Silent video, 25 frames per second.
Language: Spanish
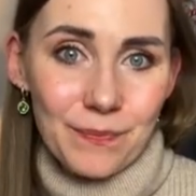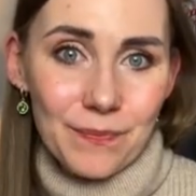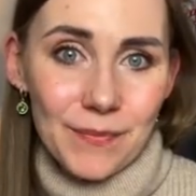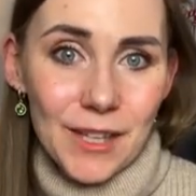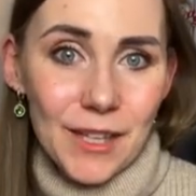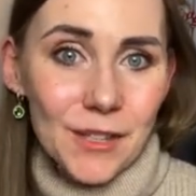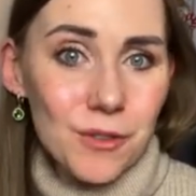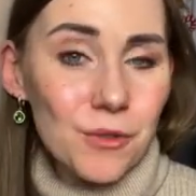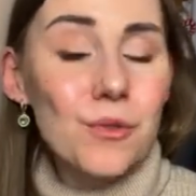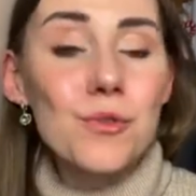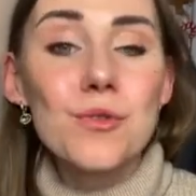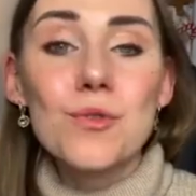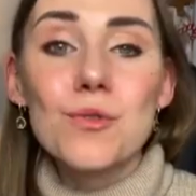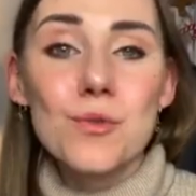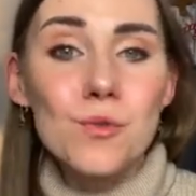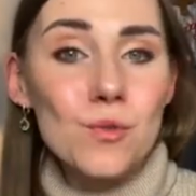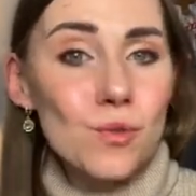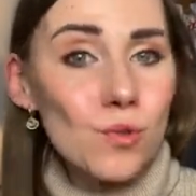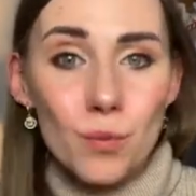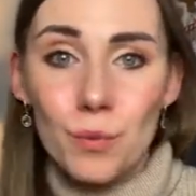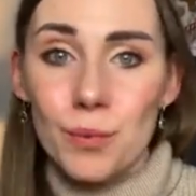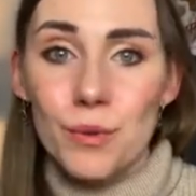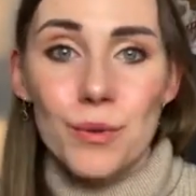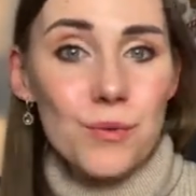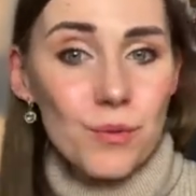Esto es
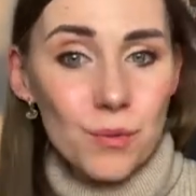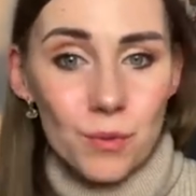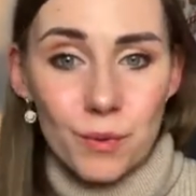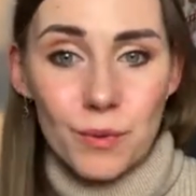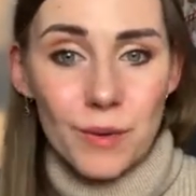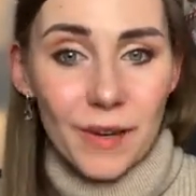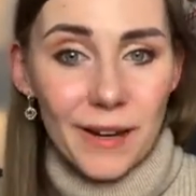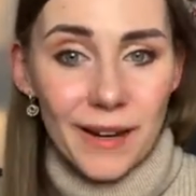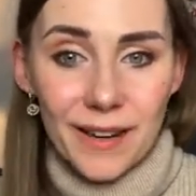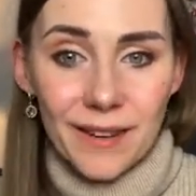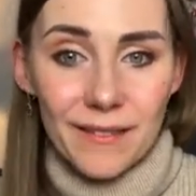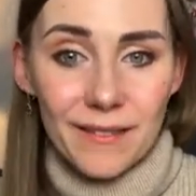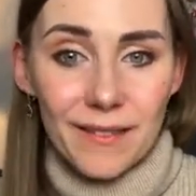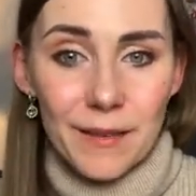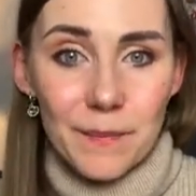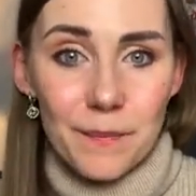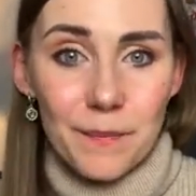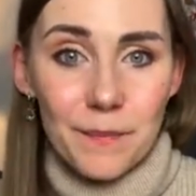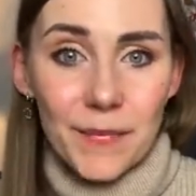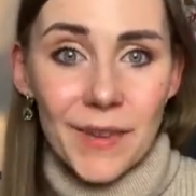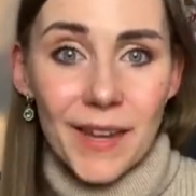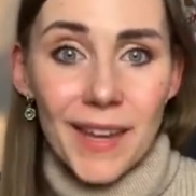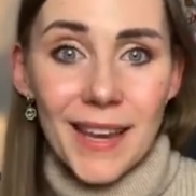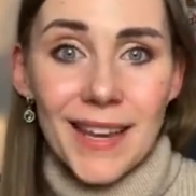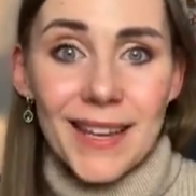súper, súper heavy.
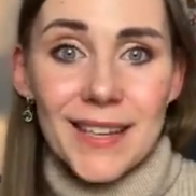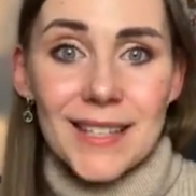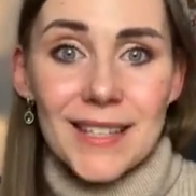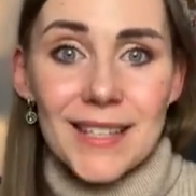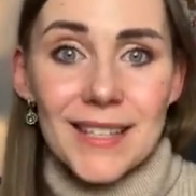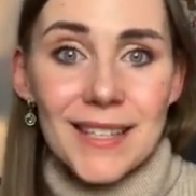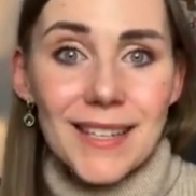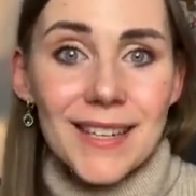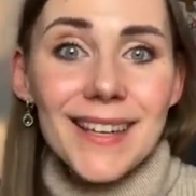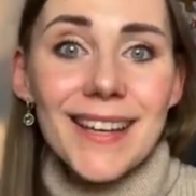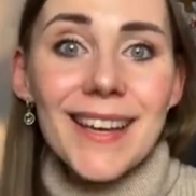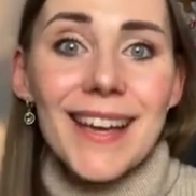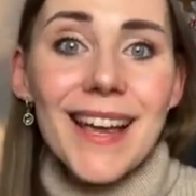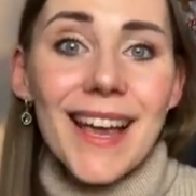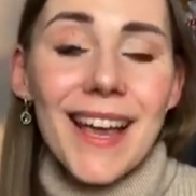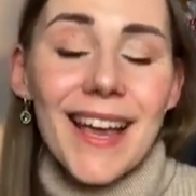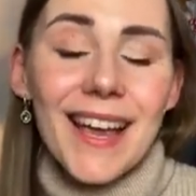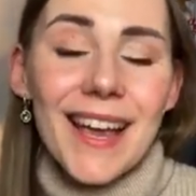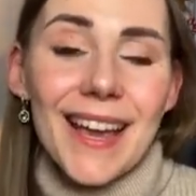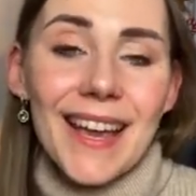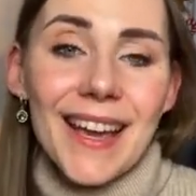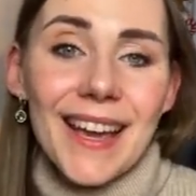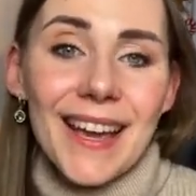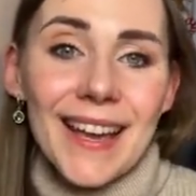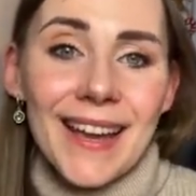¿Sí?
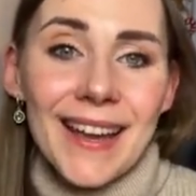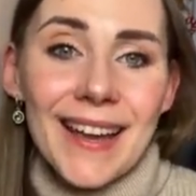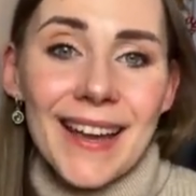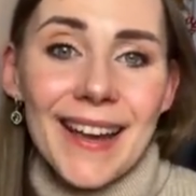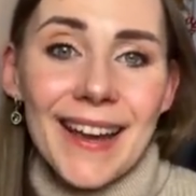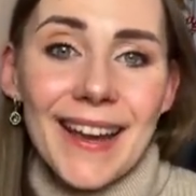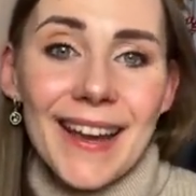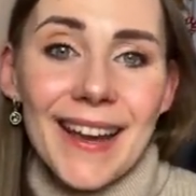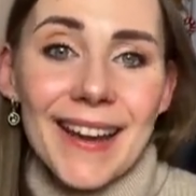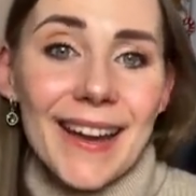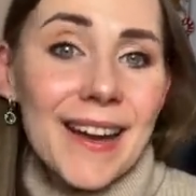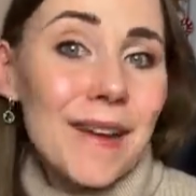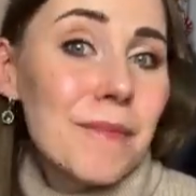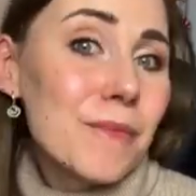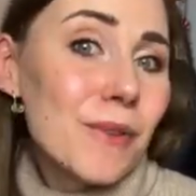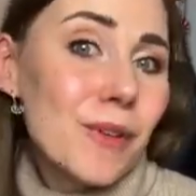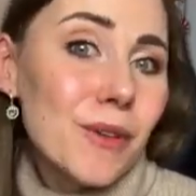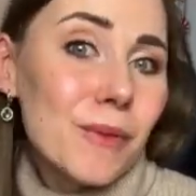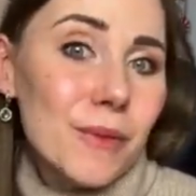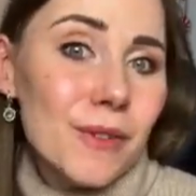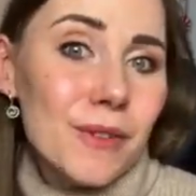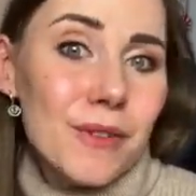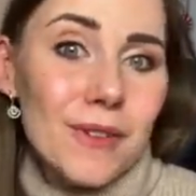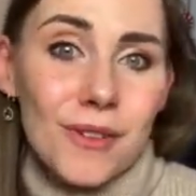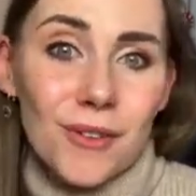Eh, a
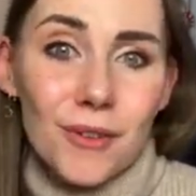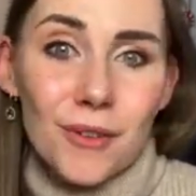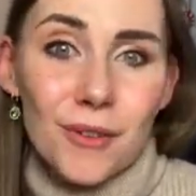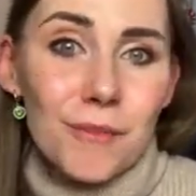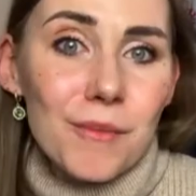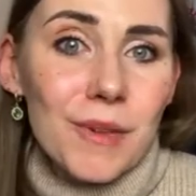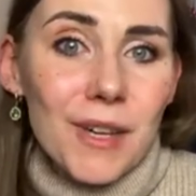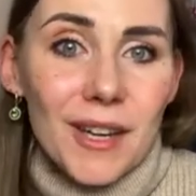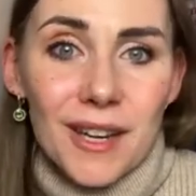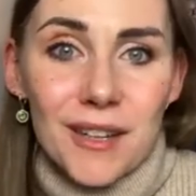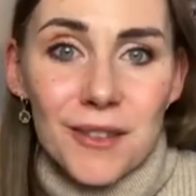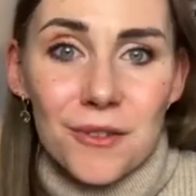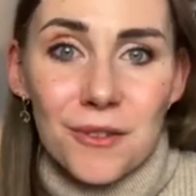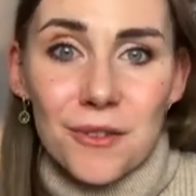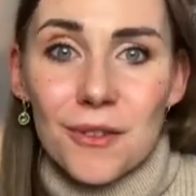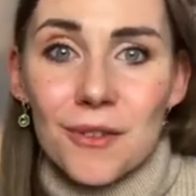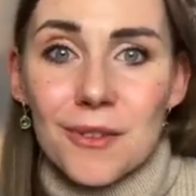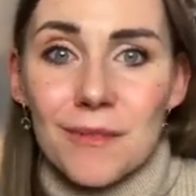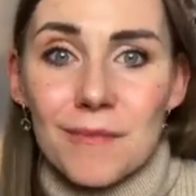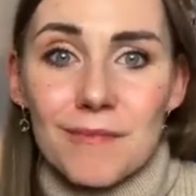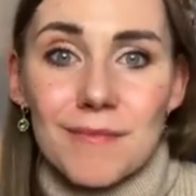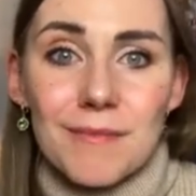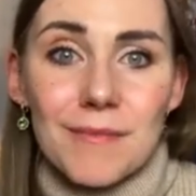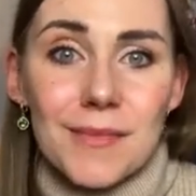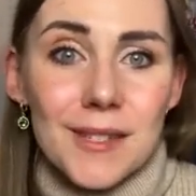cambio, pues yo en mi
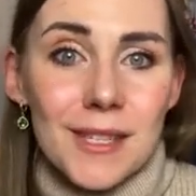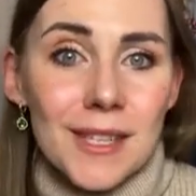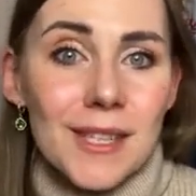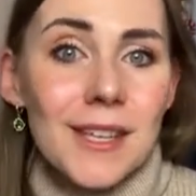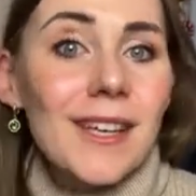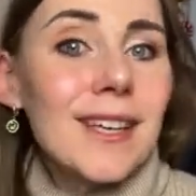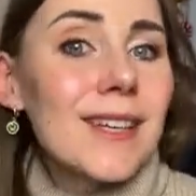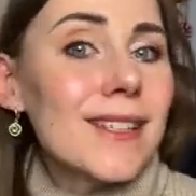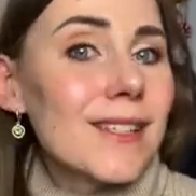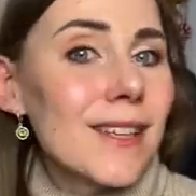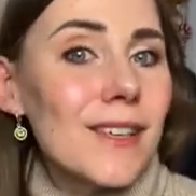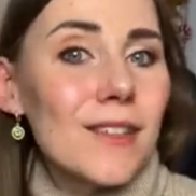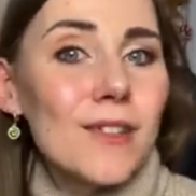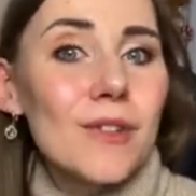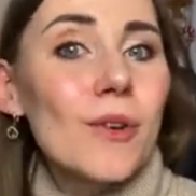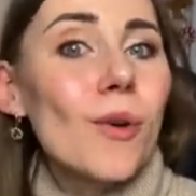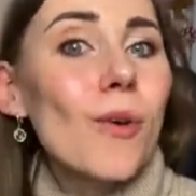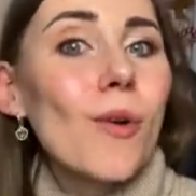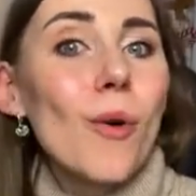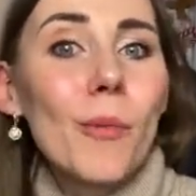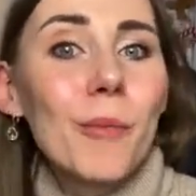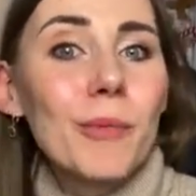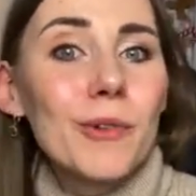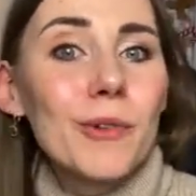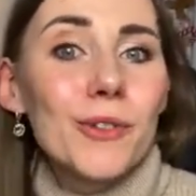caso, sí, quizás
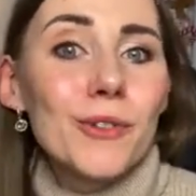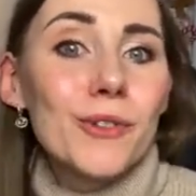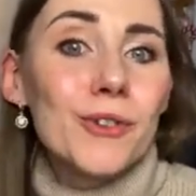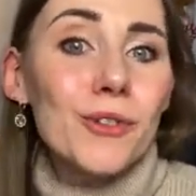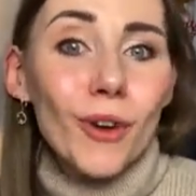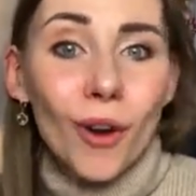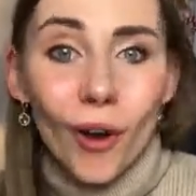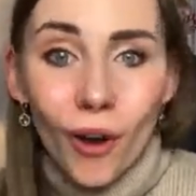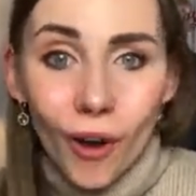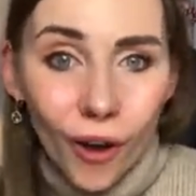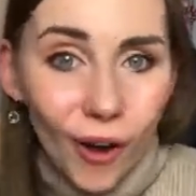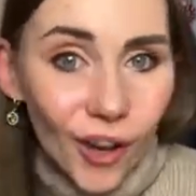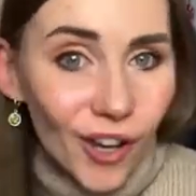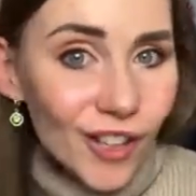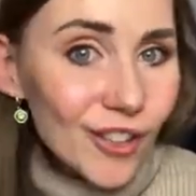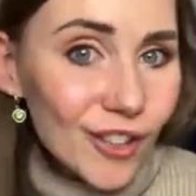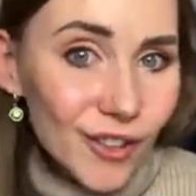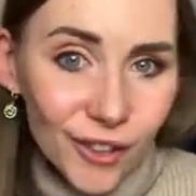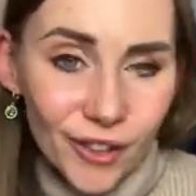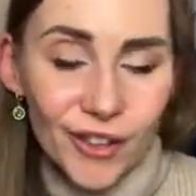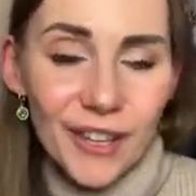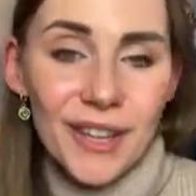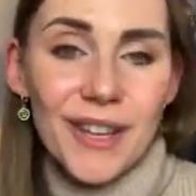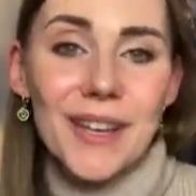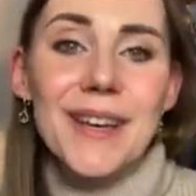no cumplo
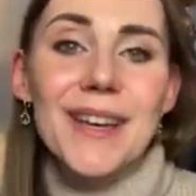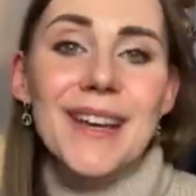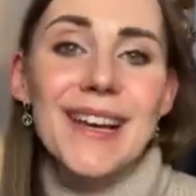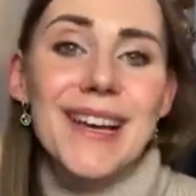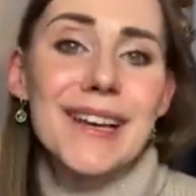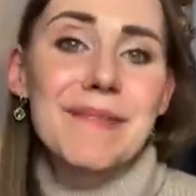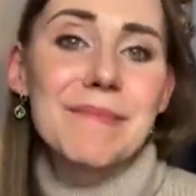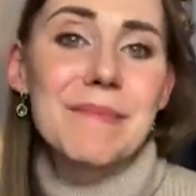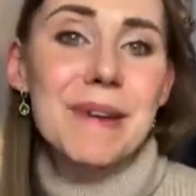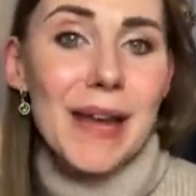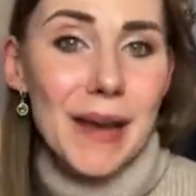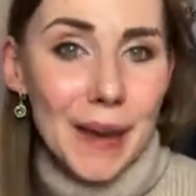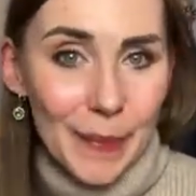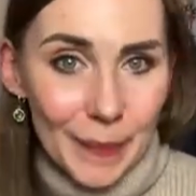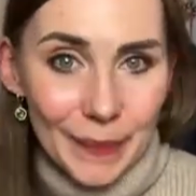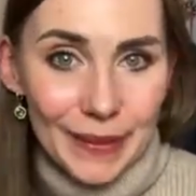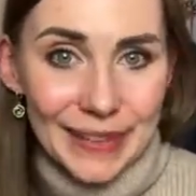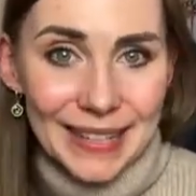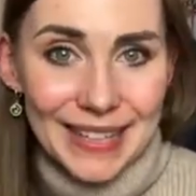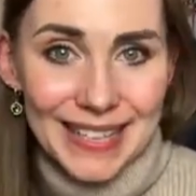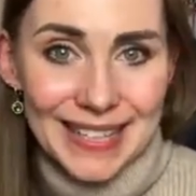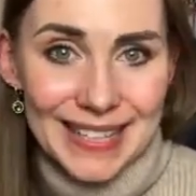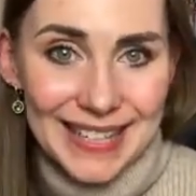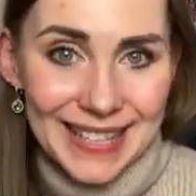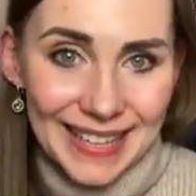todo lo que me
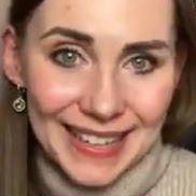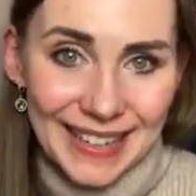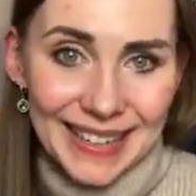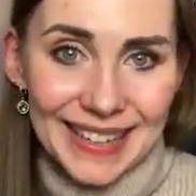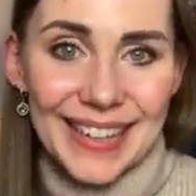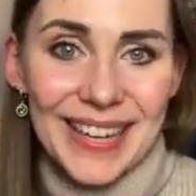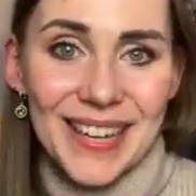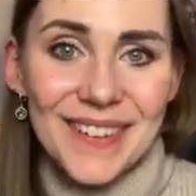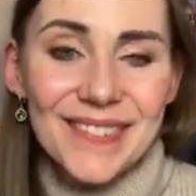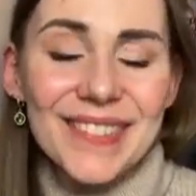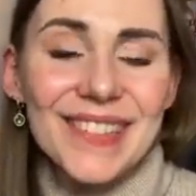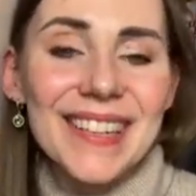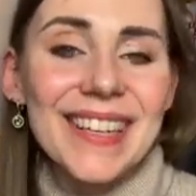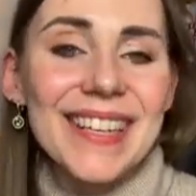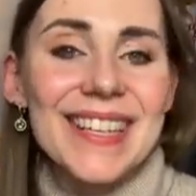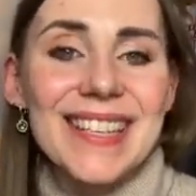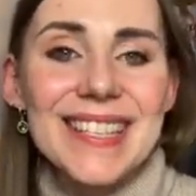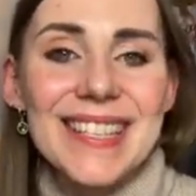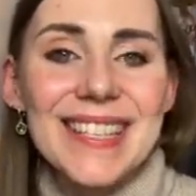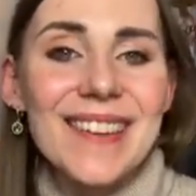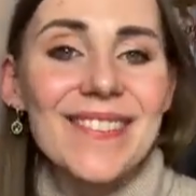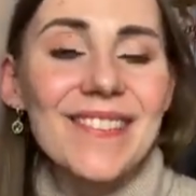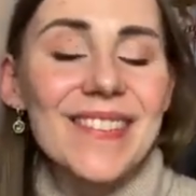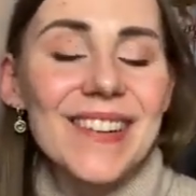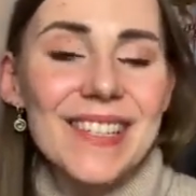apetecería porque
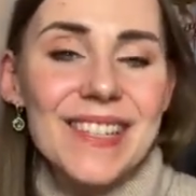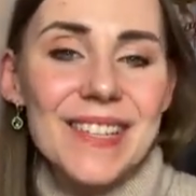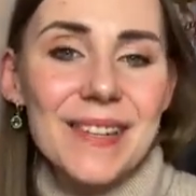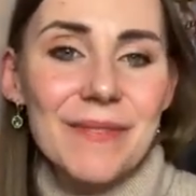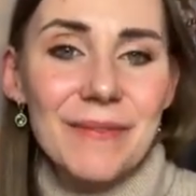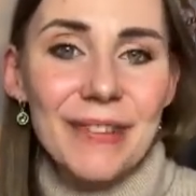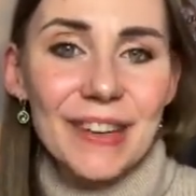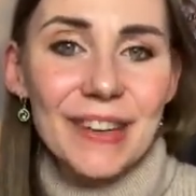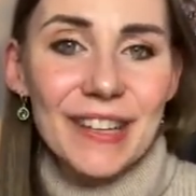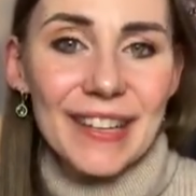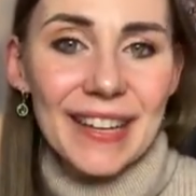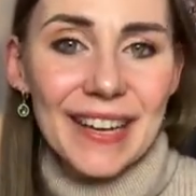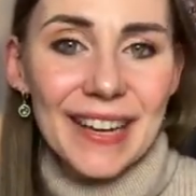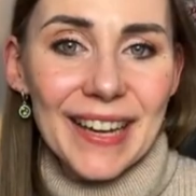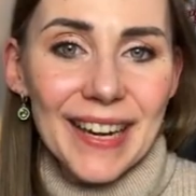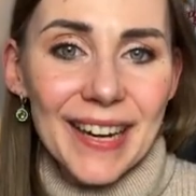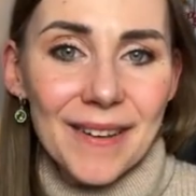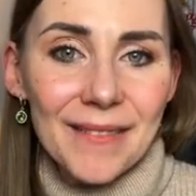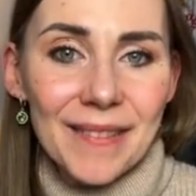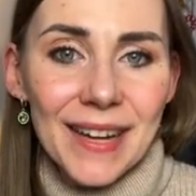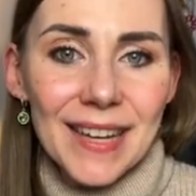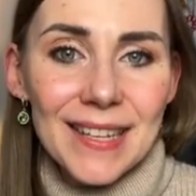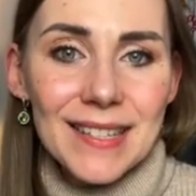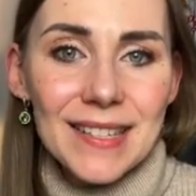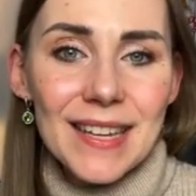siempre se puede llegar
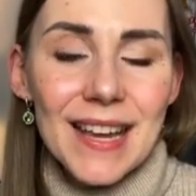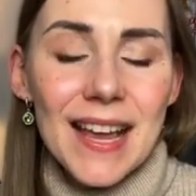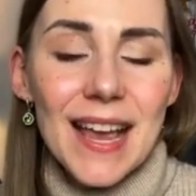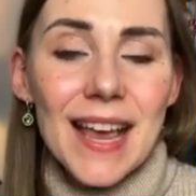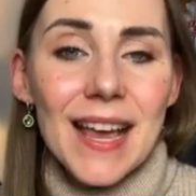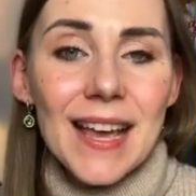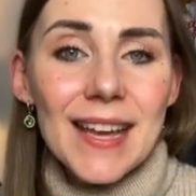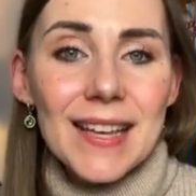a más.